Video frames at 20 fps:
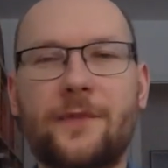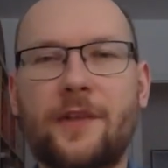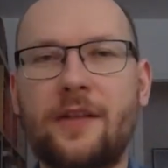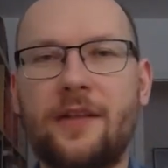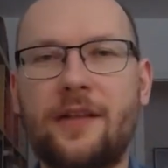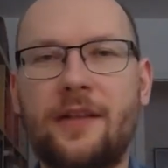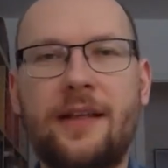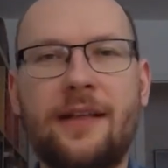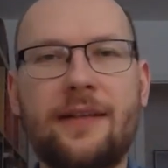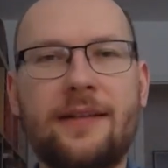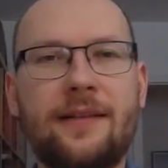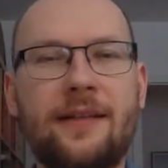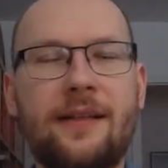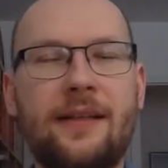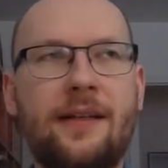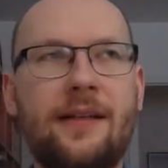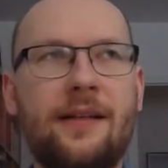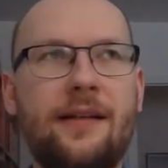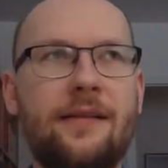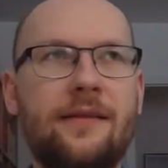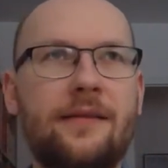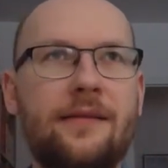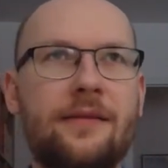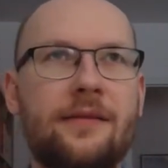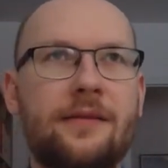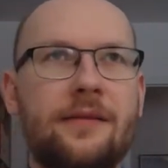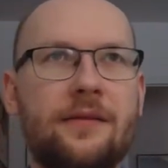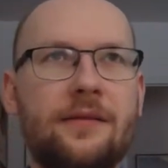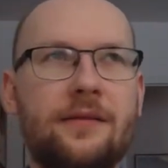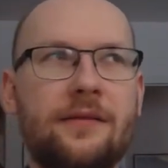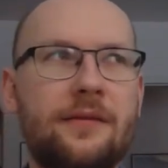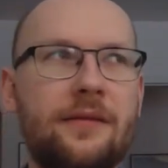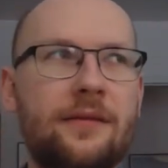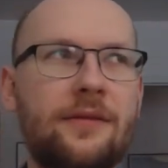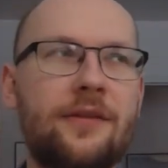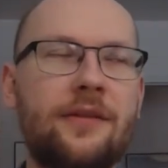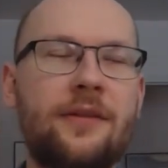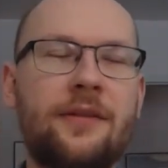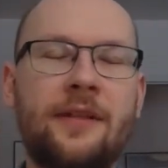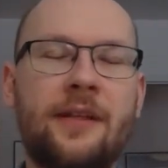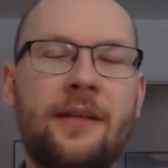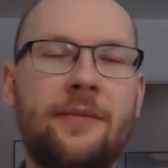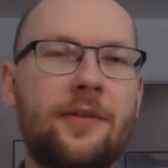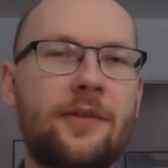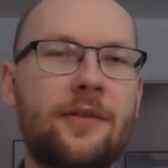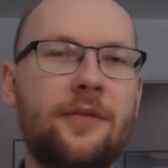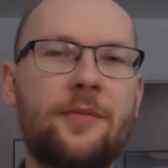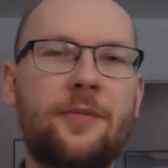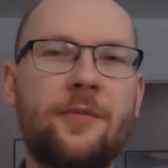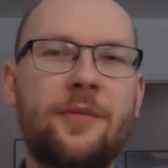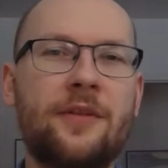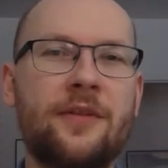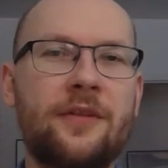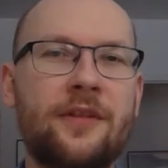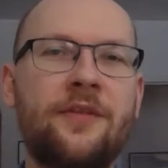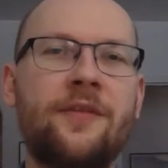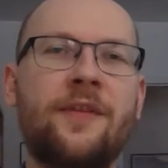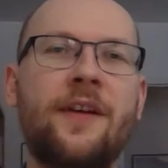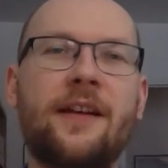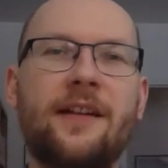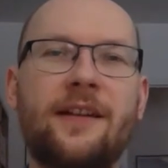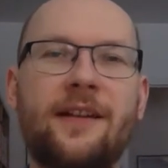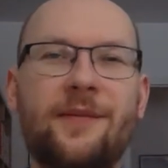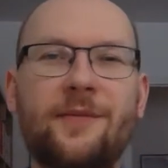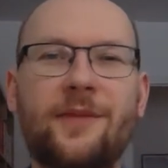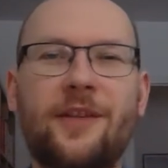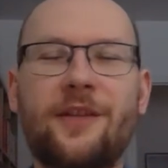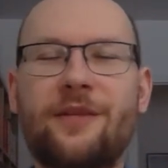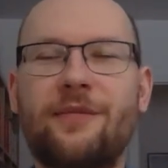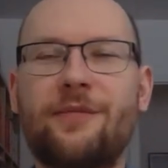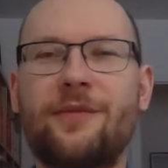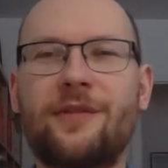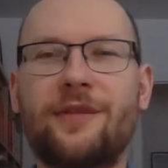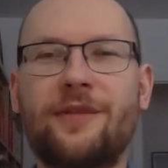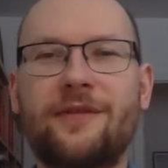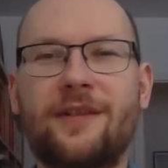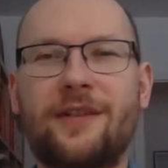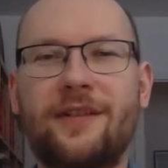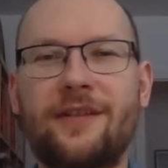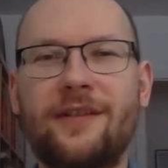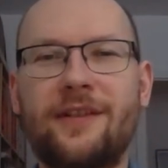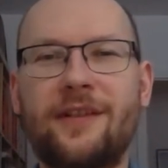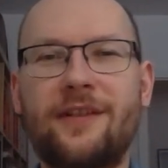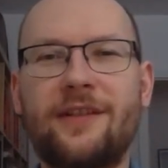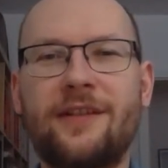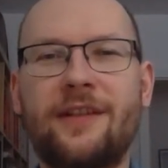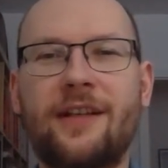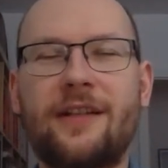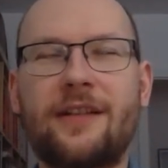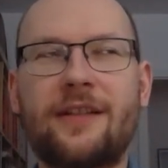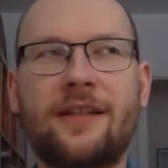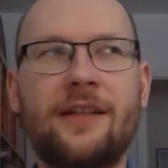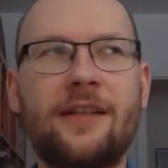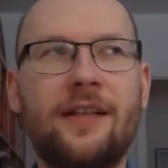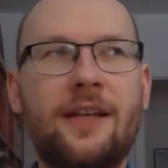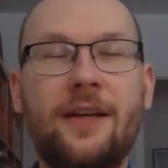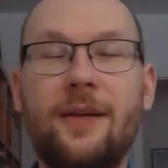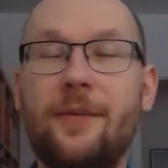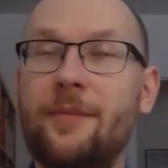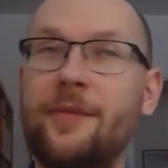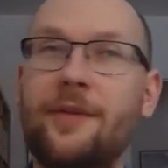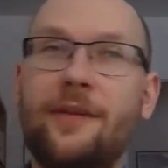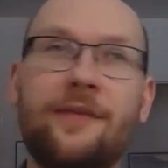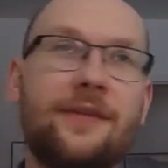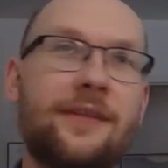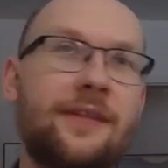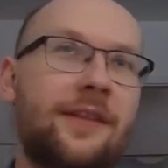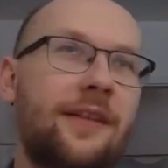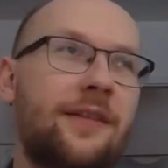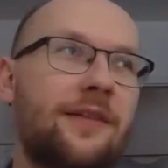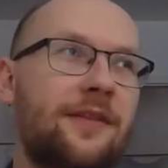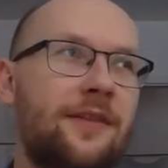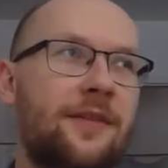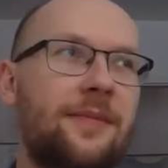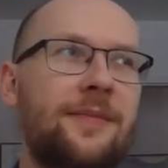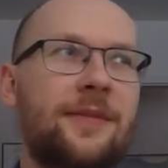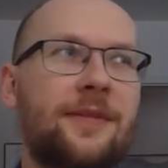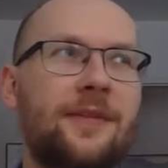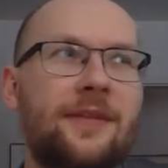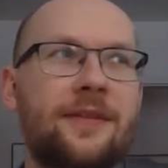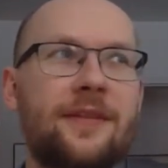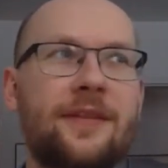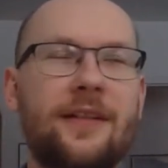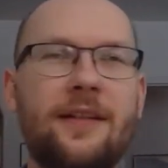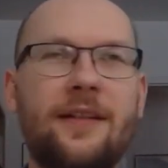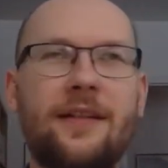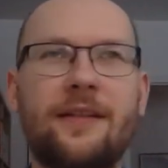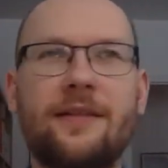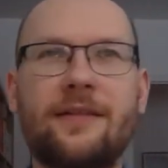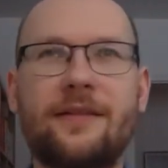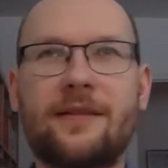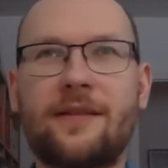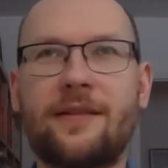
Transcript: relacja e, rodzinna, bo robimy to ze szwagrem, też może wyglądać inaczej, bo wystarczy, że po drodze